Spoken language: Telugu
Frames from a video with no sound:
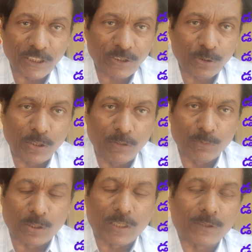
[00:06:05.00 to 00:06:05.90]
చేస్తూనే
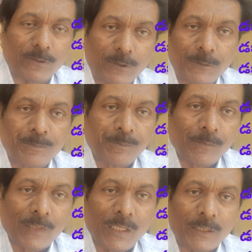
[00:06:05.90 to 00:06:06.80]
ఉన్నారు
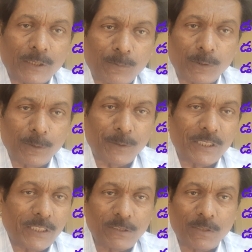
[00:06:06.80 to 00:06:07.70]
ఇంతకుముందు
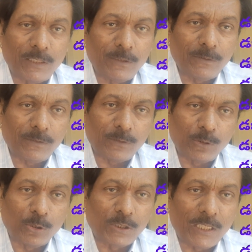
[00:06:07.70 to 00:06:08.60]
బ్రిటిష్ వాళ్ళు
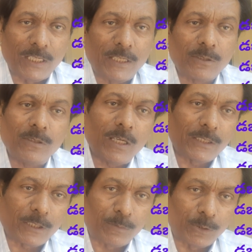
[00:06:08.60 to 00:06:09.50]
దోచుకెళ్ళారు
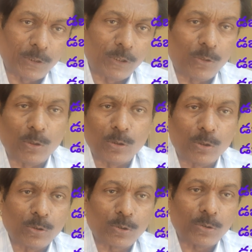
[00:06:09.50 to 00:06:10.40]
అంతకుముందు ఇంకోళ్ళు
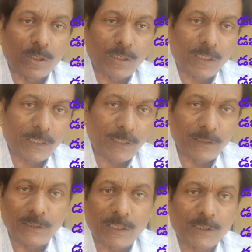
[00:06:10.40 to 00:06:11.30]
దోచుకున్నారు
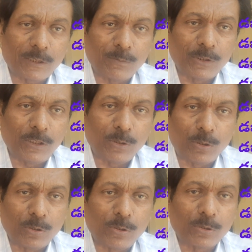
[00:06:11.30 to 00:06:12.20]
అంతకుముందు
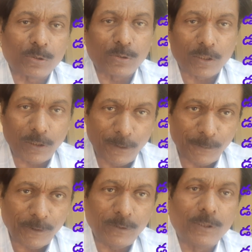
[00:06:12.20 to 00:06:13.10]
ఇంకోళ్ళు దోచుకున్నారు
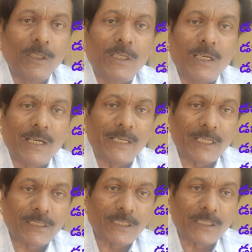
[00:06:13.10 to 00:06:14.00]
ఇప్పుడు
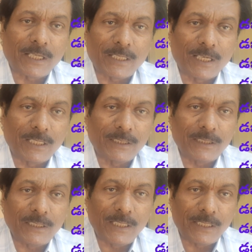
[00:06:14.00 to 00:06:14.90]
లేటెస్ట్
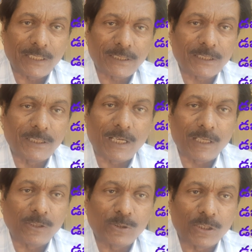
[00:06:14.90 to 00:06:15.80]
టెక్నాలజీ లేటెస్ట్
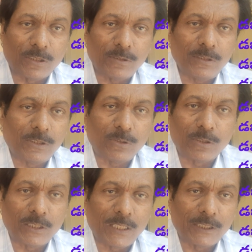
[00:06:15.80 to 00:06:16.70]
ఆలోచనలు
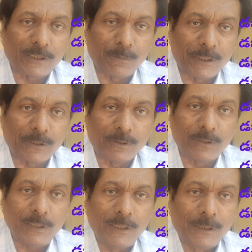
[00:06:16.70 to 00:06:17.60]
ఇంకోటి అనేసి
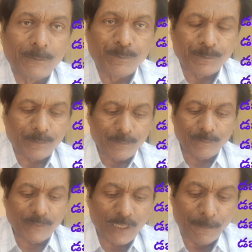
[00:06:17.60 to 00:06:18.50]
పెట్టుకొని
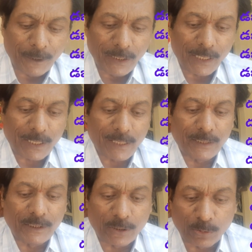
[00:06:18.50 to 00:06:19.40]
ఇప్పుడు ఈ
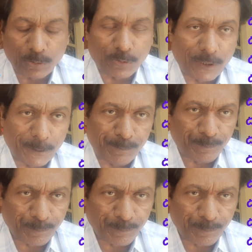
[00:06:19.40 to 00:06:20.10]
రకంగా జరుగుతున్నాయి